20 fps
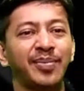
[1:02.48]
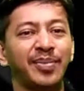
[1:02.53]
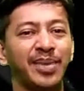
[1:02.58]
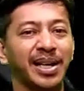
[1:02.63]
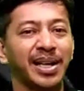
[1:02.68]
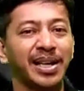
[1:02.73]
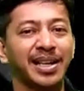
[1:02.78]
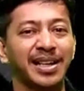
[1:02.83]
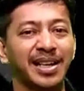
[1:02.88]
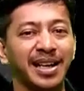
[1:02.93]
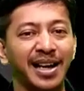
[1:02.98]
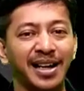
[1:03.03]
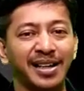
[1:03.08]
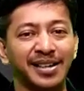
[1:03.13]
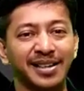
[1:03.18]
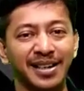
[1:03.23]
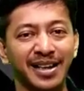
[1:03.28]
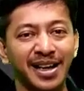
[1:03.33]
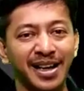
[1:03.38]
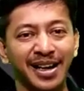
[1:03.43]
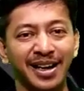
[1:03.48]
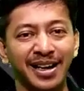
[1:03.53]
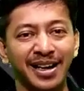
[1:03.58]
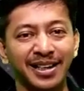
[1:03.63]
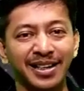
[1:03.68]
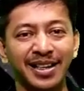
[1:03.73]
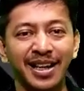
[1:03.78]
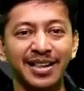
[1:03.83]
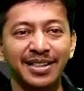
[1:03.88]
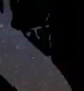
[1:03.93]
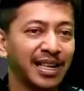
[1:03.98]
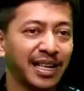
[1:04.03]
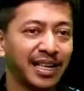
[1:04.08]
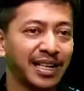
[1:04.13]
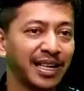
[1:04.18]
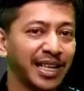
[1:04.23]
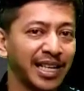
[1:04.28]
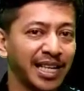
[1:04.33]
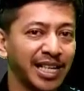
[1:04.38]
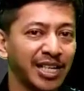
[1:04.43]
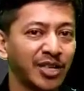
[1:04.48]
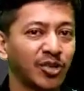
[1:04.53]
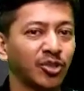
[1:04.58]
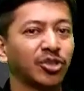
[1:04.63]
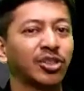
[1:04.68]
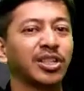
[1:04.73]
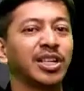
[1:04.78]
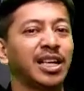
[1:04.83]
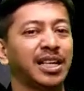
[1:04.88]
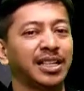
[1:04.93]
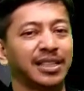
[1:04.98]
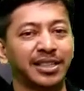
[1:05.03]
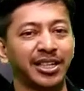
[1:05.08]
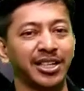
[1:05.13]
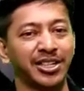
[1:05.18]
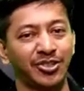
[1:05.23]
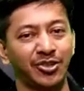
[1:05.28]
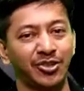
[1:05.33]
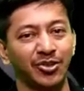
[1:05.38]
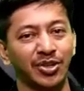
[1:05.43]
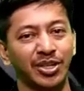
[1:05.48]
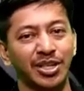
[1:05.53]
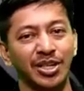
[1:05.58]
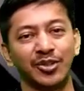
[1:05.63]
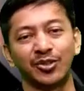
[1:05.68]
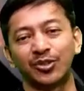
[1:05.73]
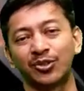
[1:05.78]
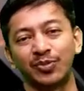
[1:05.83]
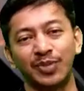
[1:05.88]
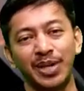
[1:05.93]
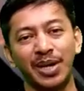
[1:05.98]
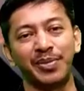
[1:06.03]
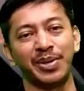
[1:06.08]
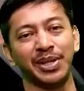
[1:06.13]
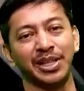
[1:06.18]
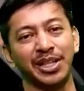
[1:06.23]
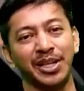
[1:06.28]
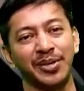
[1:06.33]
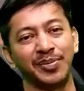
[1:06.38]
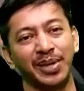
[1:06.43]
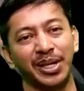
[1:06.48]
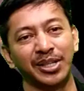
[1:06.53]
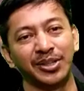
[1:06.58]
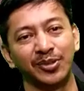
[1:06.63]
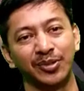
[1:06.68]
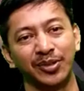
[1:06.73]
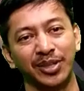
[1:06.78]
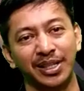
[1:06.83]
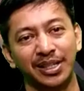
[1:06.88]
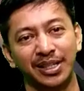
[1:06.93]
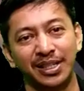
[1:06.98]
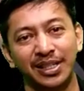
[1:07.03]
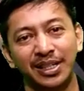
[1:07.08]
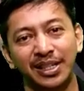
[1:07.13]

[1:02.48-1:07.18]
negara yang akan ikut ngantri juga untuk mendapatkan bantuan.